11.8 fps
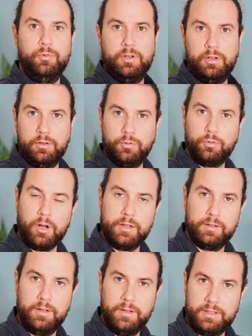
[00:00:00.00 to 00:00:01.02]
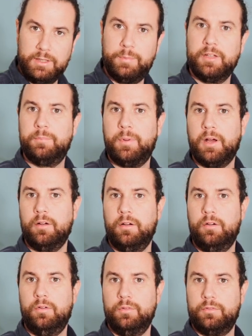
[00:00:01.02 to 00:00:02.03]
une ligne droite qui passe par
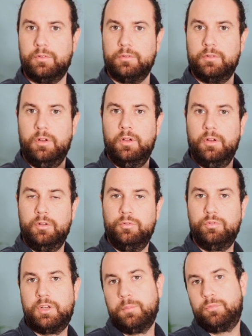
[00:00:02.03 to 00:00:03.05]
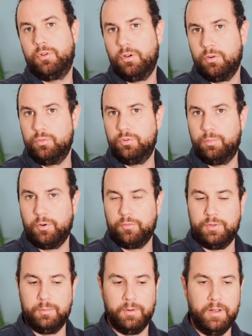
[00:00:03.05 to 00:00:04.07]
le centre du capteur ou du plan
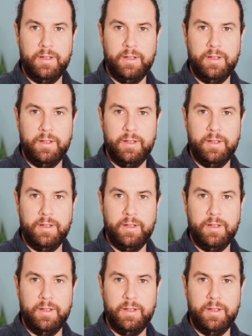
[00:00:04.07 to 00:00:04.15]
film.